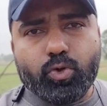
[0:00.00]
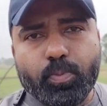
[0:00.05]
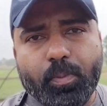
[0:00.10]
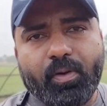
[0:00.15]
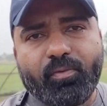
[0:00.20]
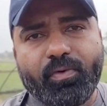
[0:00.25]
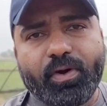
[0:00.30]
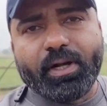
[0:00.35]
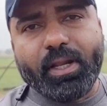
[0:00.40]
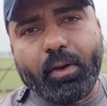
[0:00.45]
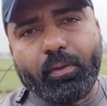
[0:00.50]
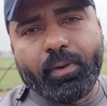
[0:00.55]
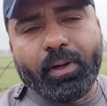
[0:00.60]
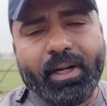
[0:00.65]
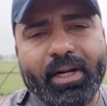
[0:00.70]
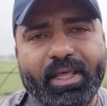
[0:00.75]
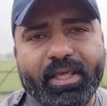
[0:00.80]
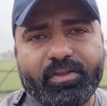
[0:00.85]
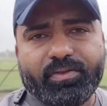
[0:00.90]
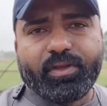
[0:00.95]
उसमें
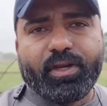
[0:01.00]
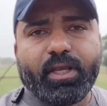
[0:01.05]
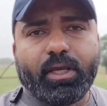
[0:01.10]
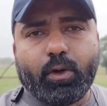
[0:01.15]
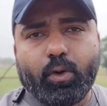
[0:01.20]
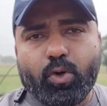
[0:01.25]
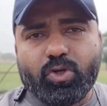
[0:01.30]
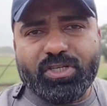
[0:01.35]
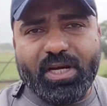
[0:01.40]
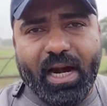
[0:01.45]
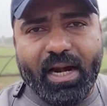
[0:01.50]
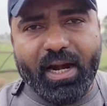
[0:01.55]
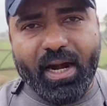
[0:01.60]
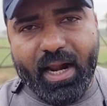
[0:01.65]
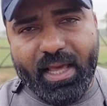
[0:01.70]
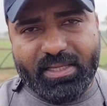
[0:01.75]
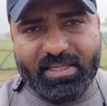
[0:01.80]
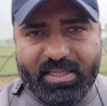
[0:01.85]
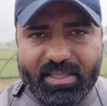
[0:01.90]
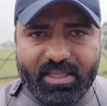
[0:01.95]
विटामिन डी थ्री को
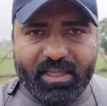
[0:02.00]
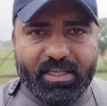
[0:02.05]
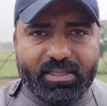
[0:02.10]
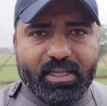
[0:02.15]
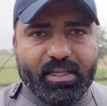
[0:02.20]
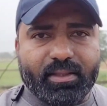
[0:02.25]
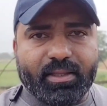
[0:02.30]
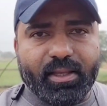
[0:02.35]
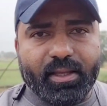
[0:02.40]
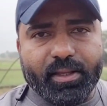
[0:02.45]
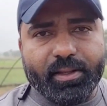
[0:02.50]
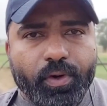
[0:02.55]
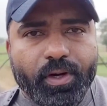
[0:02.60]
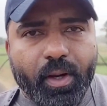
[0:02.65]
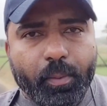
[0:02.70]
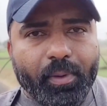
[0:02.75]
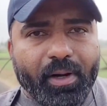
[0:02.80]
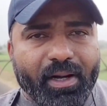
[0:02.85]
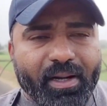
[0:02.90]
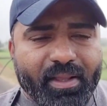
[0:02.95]
स्टैंडर्डाइज किया जाता है
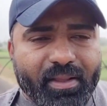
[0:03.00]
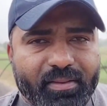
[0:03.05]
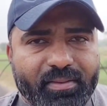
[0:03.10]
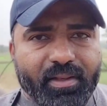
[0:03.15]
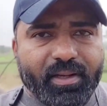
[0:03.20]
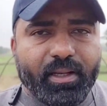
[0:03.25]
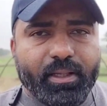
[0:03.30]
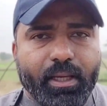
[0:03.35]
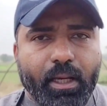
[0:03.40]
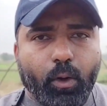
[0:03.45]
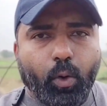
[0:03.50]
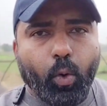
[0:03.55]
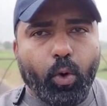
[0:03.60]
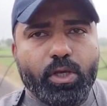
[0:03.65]
विटामिन डी थ्री के